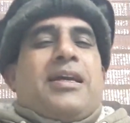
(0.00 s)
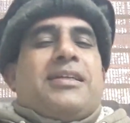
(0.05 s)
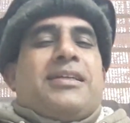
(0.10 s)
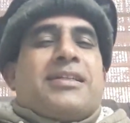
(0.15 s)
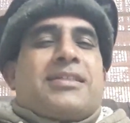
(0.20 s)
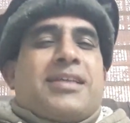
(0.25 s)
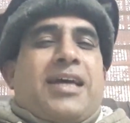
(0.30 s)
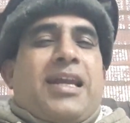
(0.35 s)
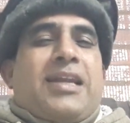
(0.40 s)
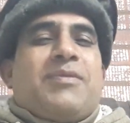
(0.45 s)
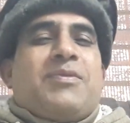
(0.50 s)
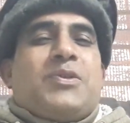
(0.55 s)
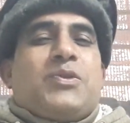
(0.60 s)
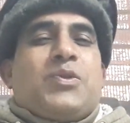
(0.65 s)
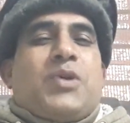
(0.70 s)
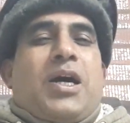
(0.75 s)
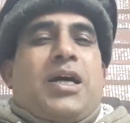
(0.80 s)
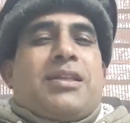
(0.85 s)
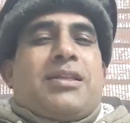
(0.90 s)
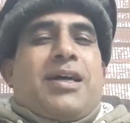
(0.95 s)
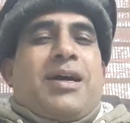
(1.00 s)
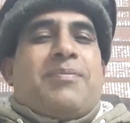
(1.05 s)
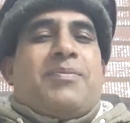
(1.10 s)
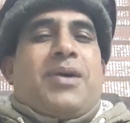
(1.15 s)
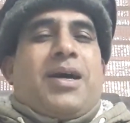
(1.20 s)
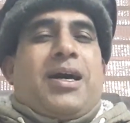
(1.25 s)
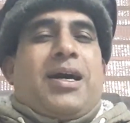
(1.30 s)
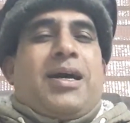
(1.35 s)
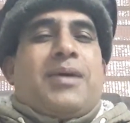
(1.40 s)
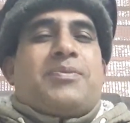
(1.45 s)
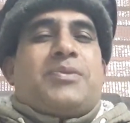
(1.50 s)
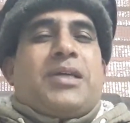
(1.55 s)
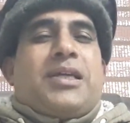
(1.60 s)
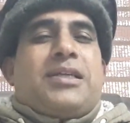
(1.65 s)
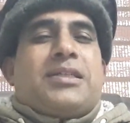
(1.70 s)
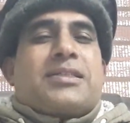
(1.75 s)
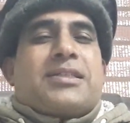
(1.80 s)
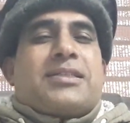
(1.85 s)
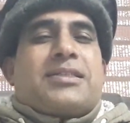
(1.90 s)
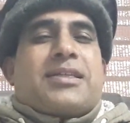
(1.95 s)
ये सारी वजूहत हम आपसे
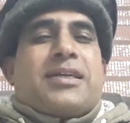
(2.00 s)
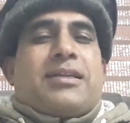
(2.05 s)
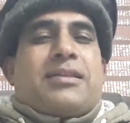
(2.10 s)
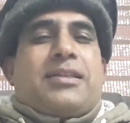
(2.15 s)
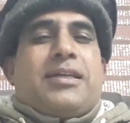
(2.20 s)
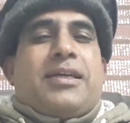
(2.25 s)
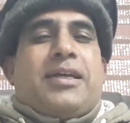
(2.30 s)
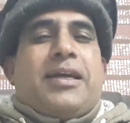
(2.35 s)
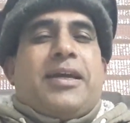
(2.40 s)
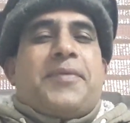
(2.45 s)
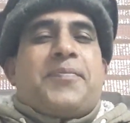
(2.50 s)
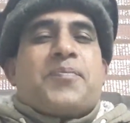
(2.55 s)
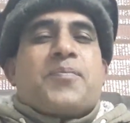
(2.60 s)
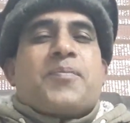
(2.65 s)
डिस्कस करते हैं